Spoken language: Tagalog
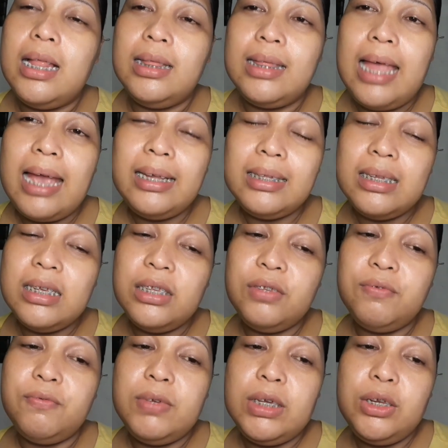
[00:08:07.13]
like this
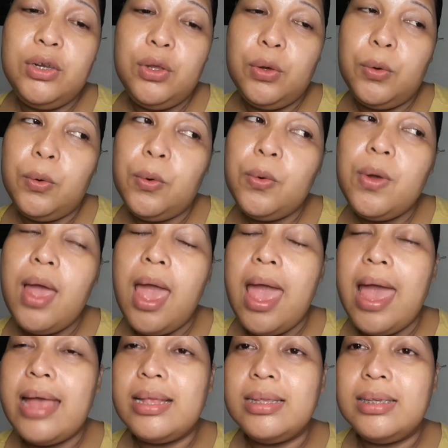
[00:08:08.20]
video
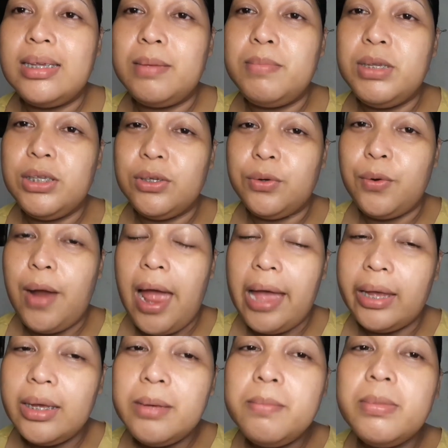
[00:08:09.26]
and
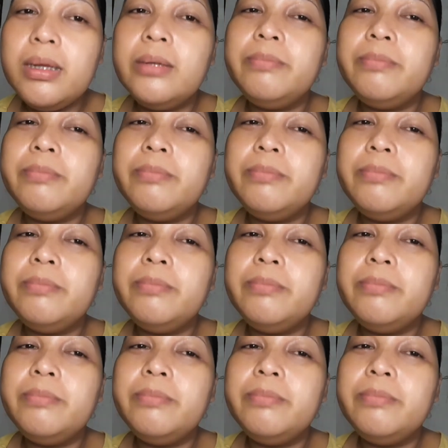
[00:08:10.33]
subscribe